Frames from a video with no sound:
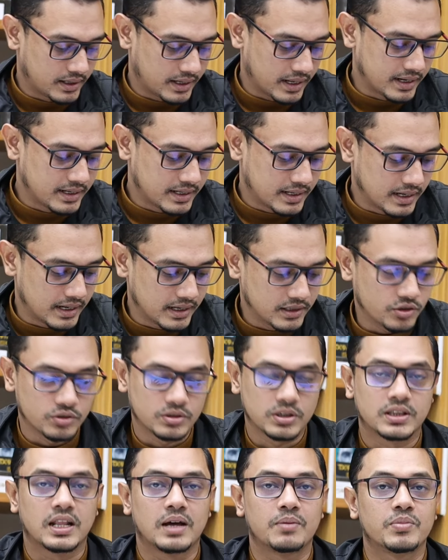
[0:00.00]
টেন কিলেস
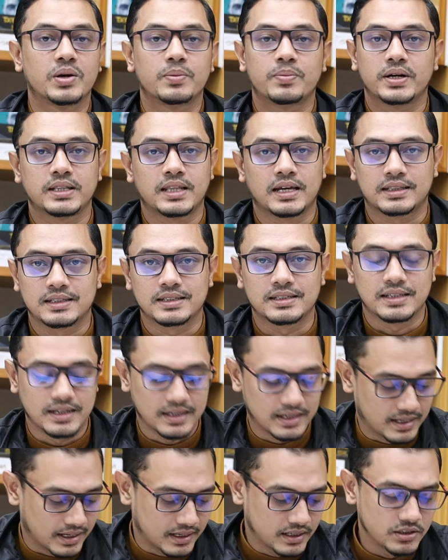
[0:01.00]
অর্থাৎ নাম্বার প্যাড থাকতেছে না
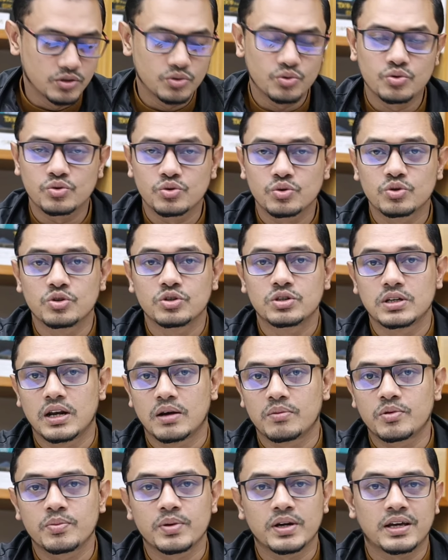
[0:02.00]
এখানে যেহেতু চোদ্দ ইঞ্চি
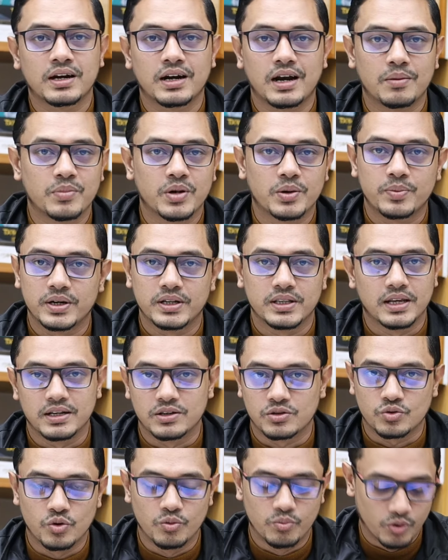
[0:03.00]
ল্যাপটপ এখানে নাম্বার প্যাড
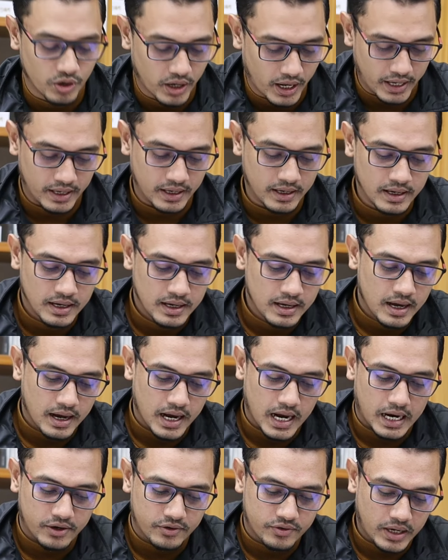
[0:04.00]
দেওয়ার স্কোপও নাই
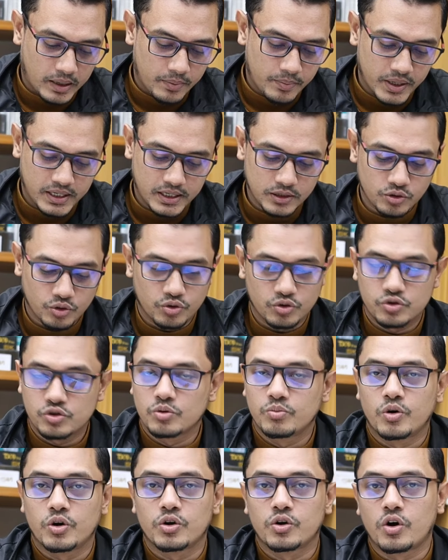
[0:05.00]
আর ট্র্যাক প্যাডটা যথেষ্ট
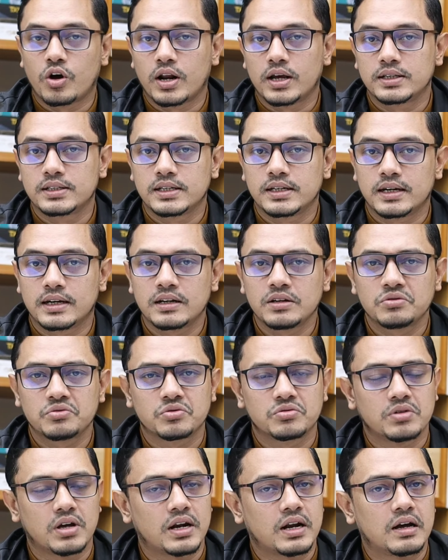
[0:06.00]
বড় করা আছে এখানে
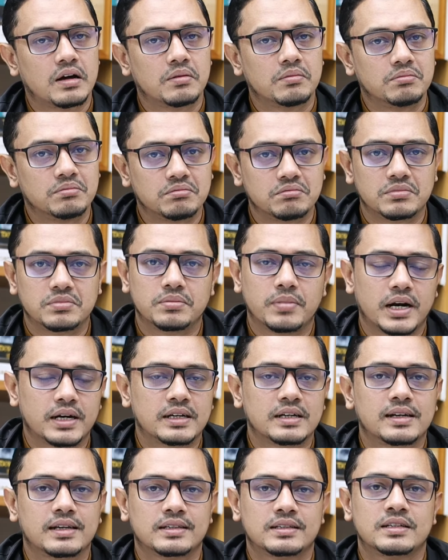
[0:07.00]
সো যারা
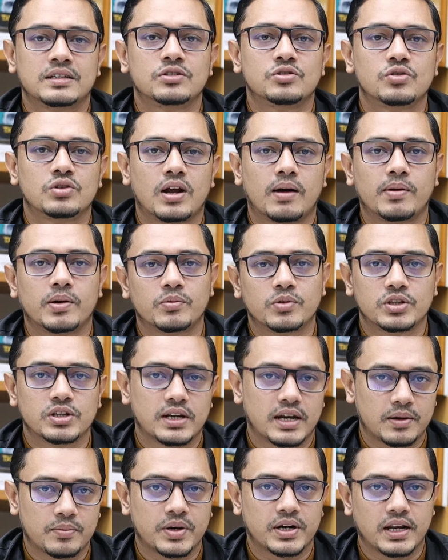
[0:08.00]
মাল্টিটাস্কিং এর জন্য আমার মতো
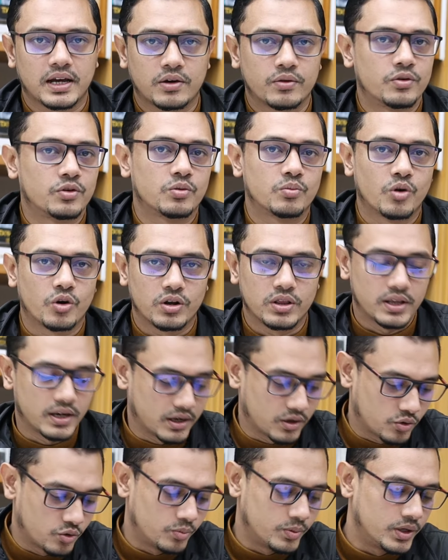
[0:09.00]
ট্র্যাক প্যাডটা এখন একটু বড় দেয়
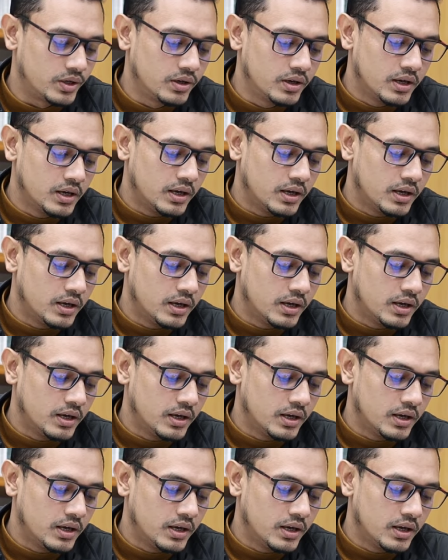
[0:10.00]
এটা খুবই